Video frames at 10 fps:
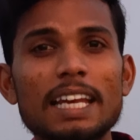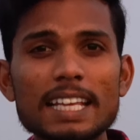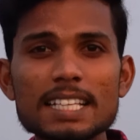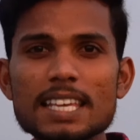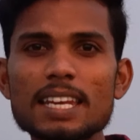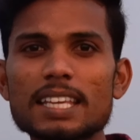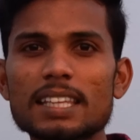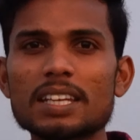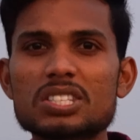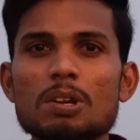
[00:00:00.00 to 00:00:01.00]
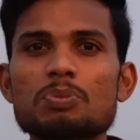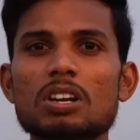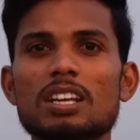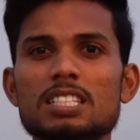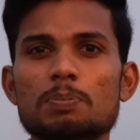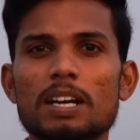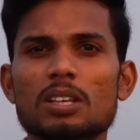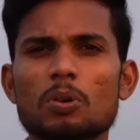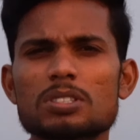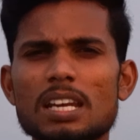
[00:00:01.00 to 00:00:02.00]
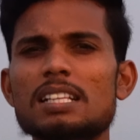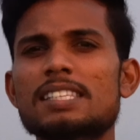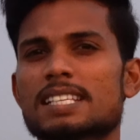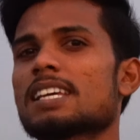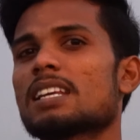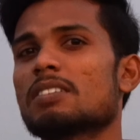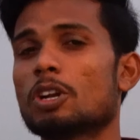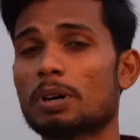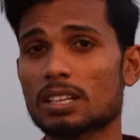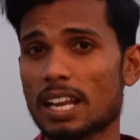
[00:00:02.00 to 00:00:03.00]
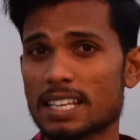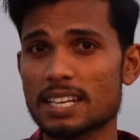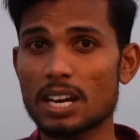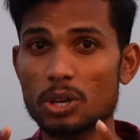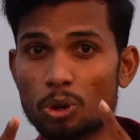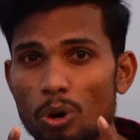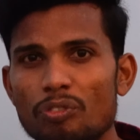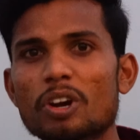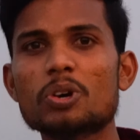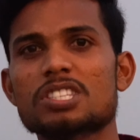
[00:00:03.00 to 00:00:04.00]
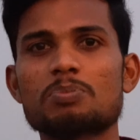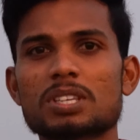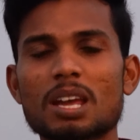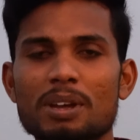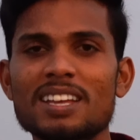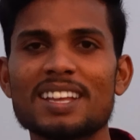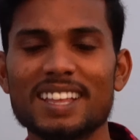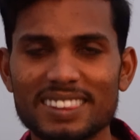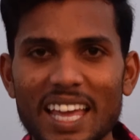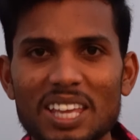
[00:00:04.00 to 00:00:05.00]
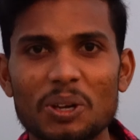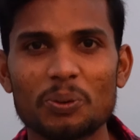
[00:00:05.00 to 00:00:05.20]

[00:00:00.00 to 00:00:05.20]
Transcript: ఈ లింక్స్ అన్ని కింద డిస్క్రిప్షన్ లో లింక్స్ పెడతాను ఒకసారి చెక్ చేయండి వీడియో మాత్రం లైక్ చేయండి అండ్ డోంట్ గుడ్ సబ్స్క్రైబ్ థ్యాంక్